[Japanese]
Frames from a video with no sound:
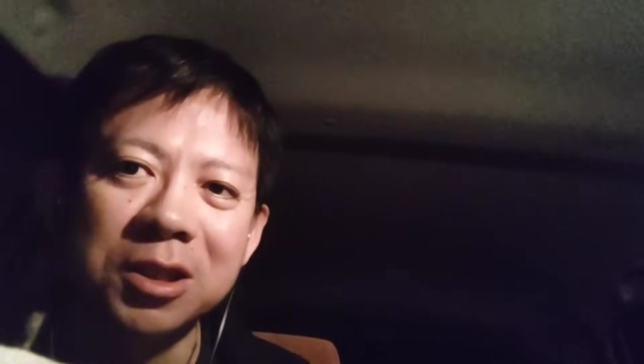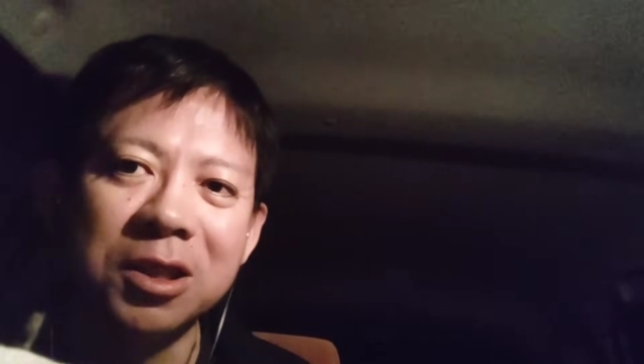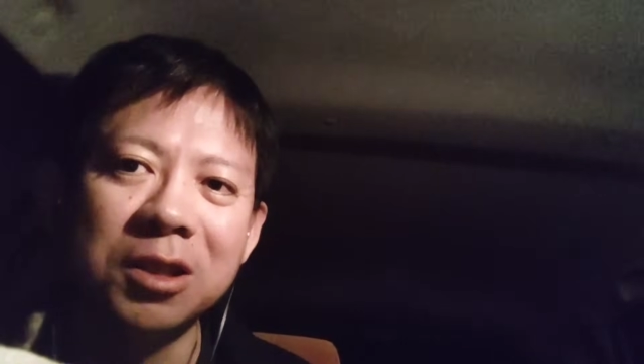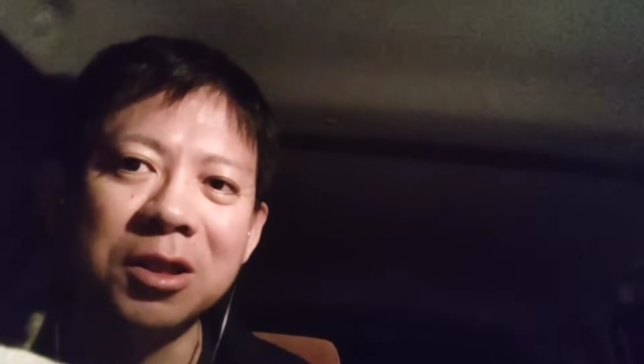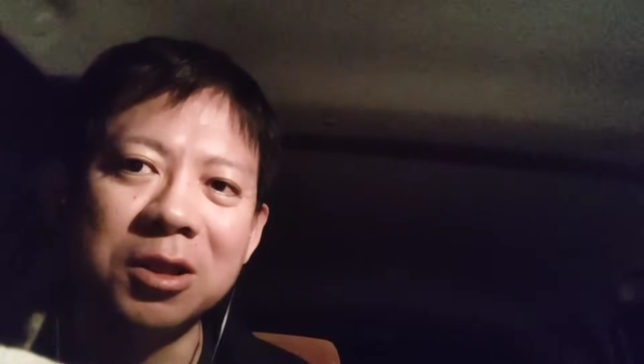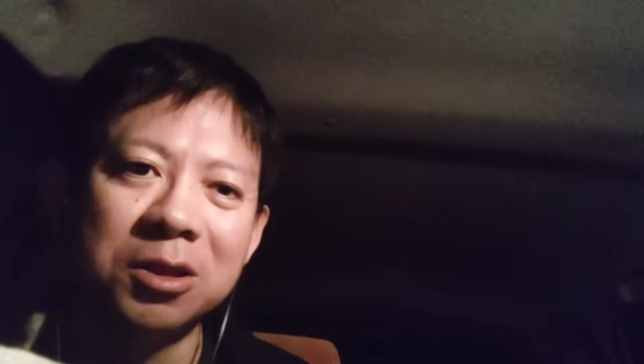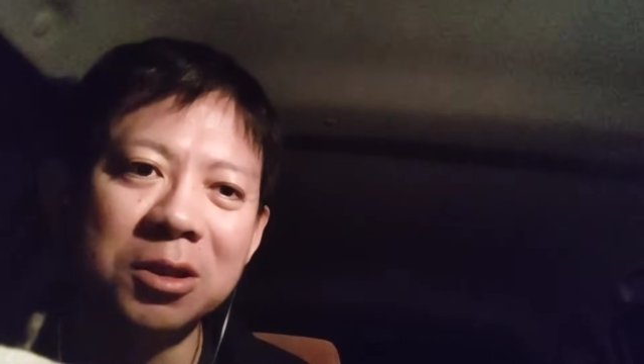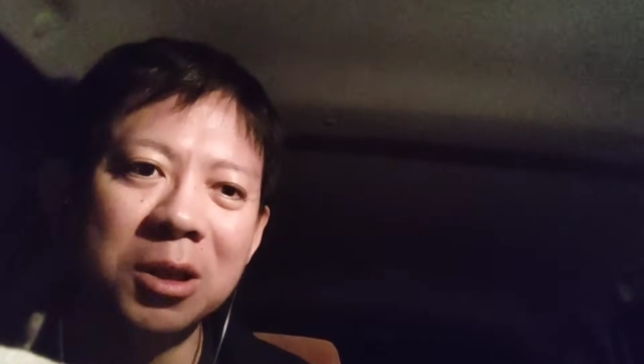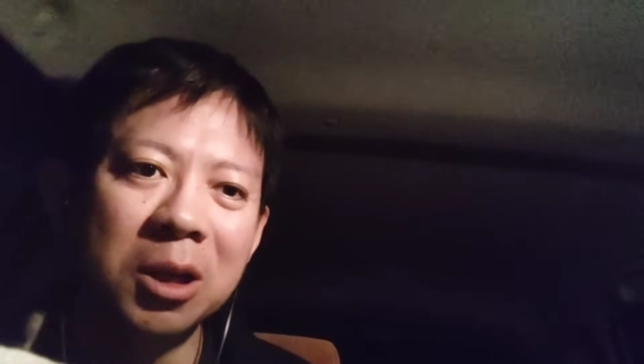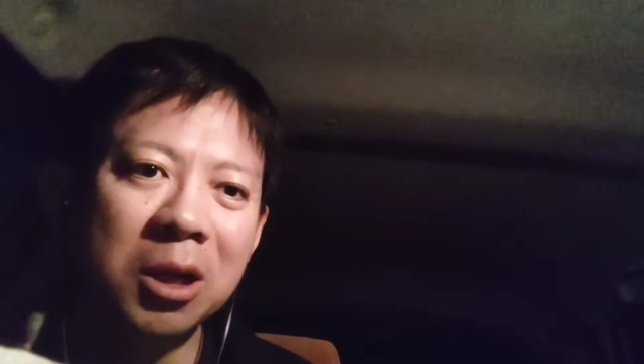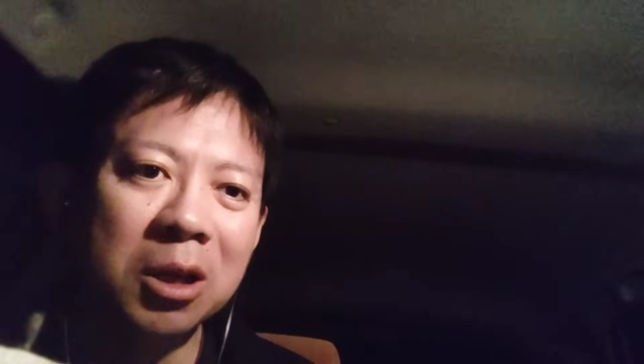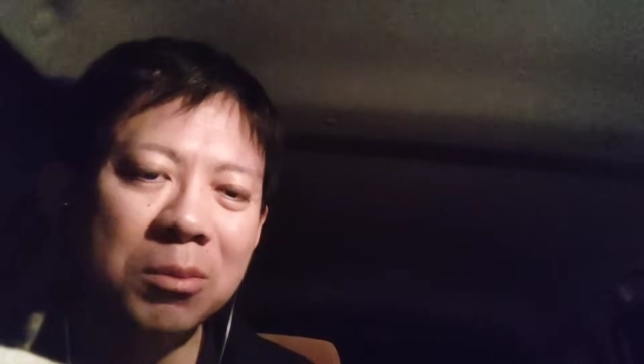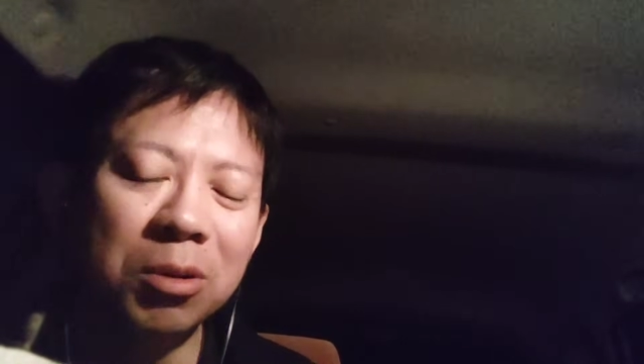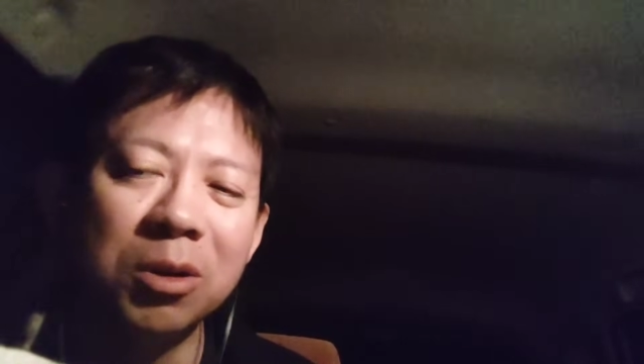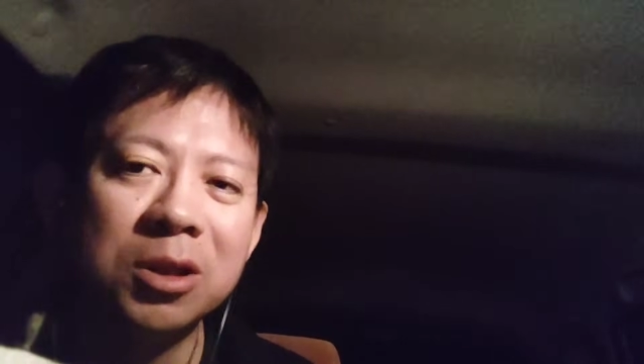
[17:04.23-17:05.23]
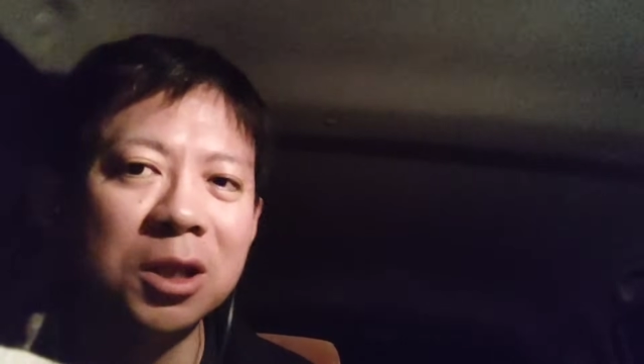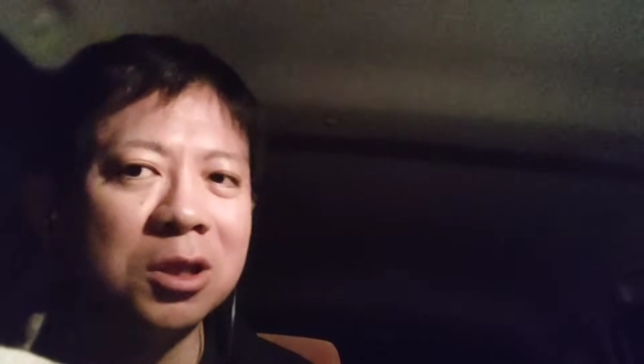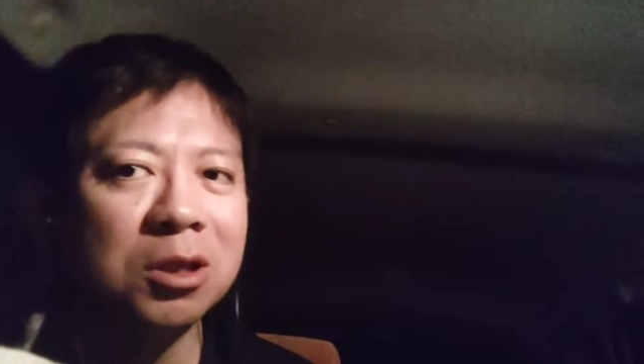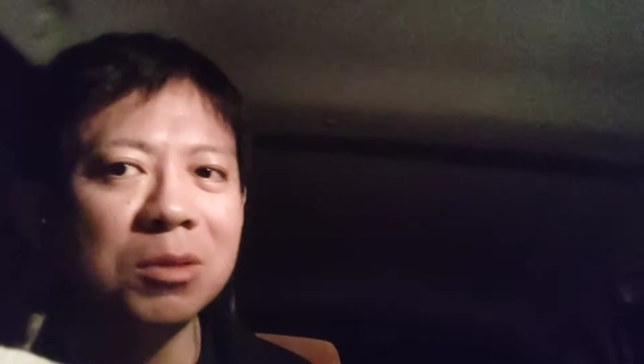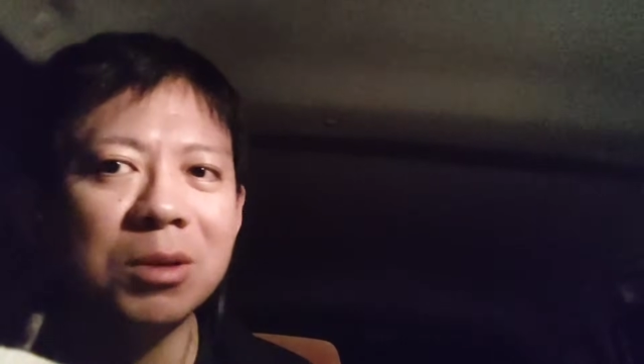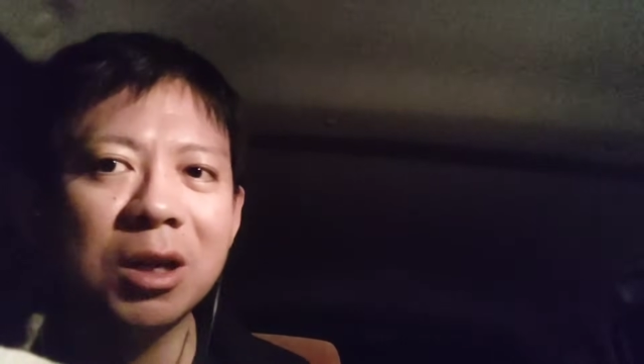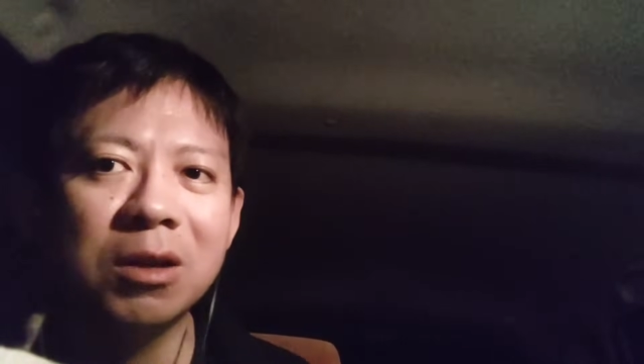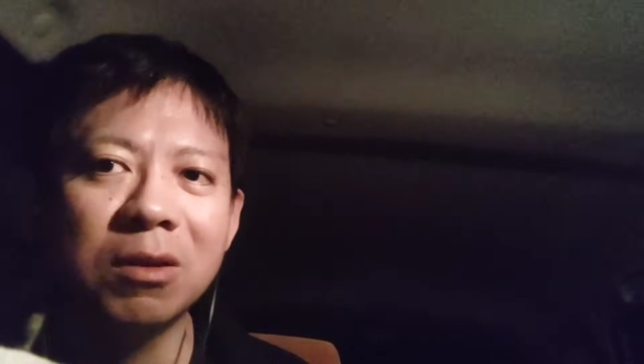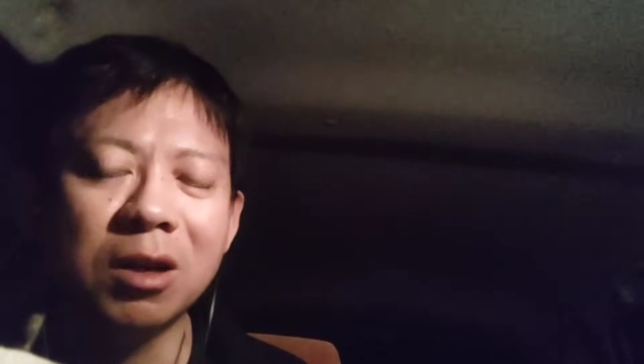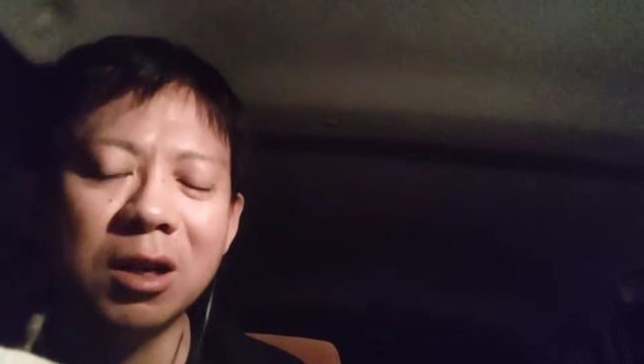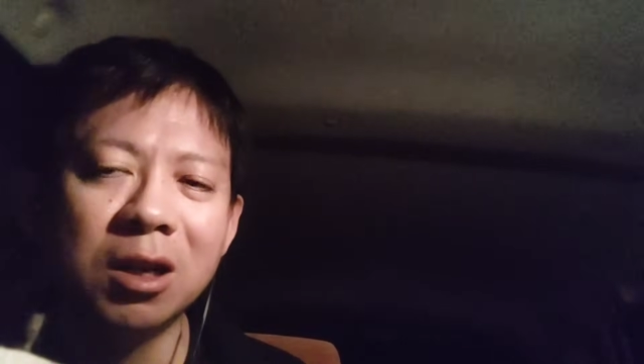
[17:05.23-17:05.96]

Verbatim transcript: ですかって話。僕たちの場合